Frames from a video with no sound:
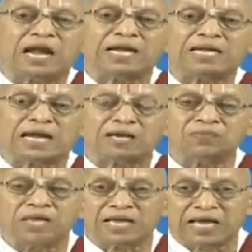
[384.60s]
అంటారు
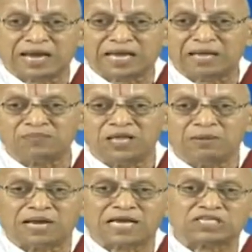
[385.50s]
కనుక
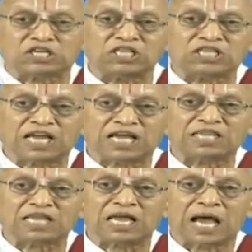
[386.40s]
మనకి
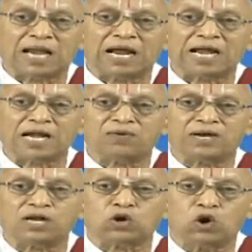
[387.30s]
చింతయంతి
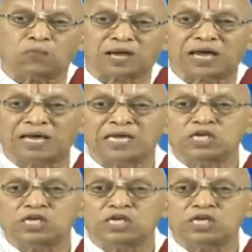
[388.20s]
అనేటటువంటి గోపిక